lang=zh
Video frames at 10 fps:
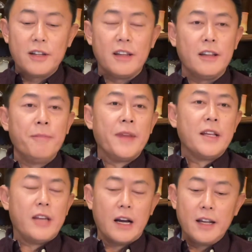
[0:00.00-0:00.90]
己
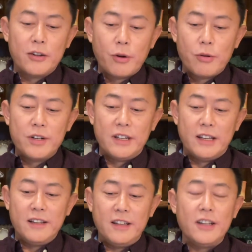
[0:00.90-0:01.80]
强调都是
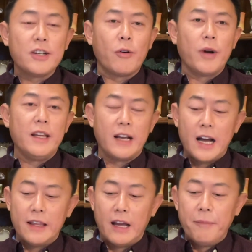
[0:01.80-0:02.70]
你你指挥、你
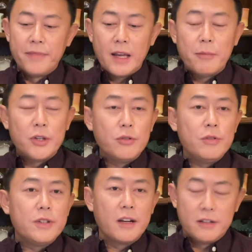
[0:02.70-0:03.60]
干的，那么这
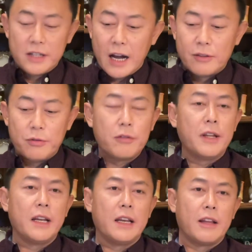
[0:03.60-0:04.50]
这个账就得
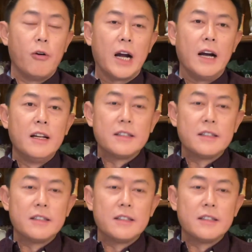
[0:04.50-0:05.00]
算在你头上，